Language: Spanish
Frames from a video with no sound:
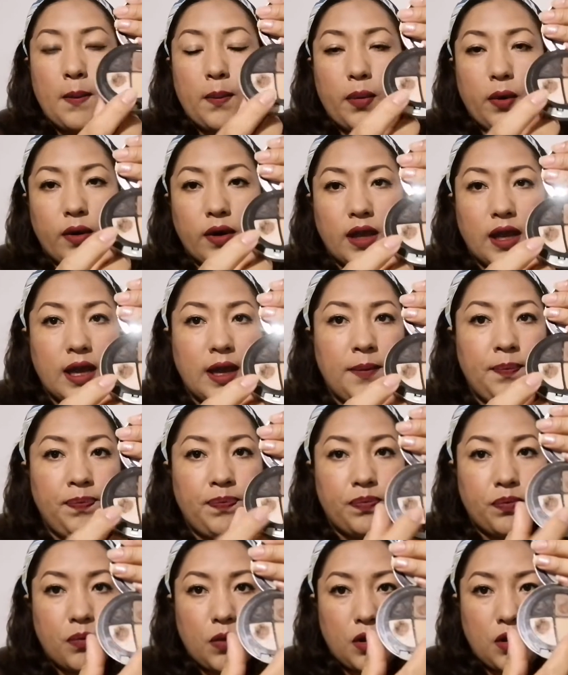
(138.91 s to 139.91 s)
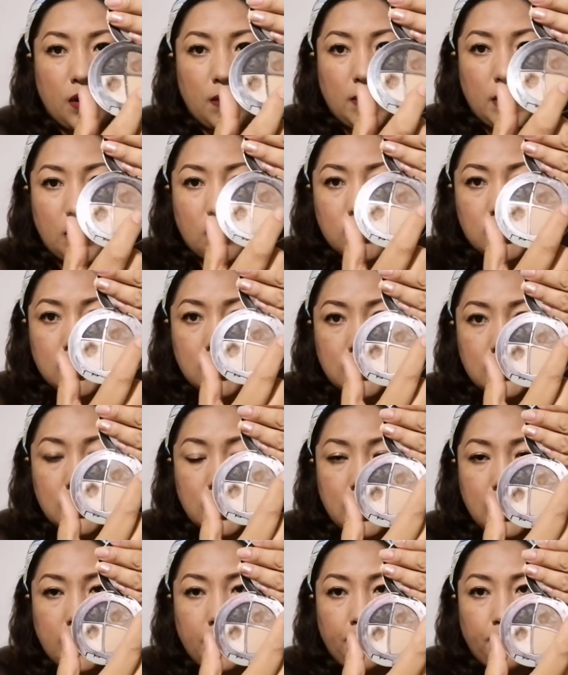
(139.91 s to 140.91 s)
porque, bueno, al menos
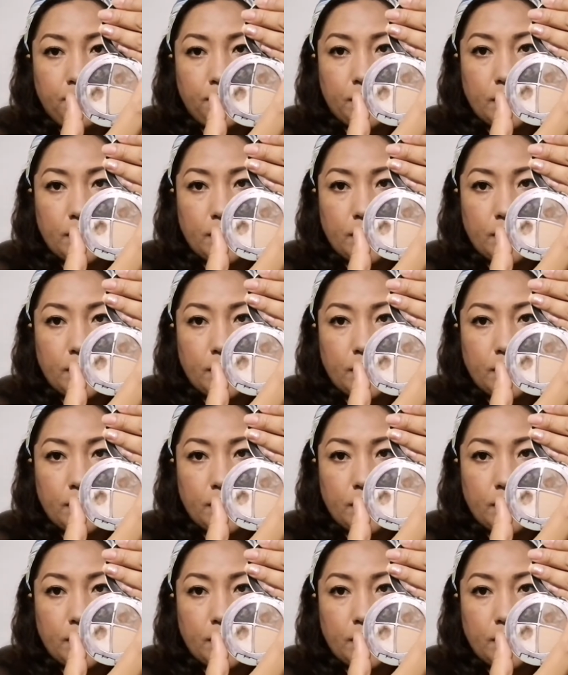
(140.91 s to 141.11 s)
esta,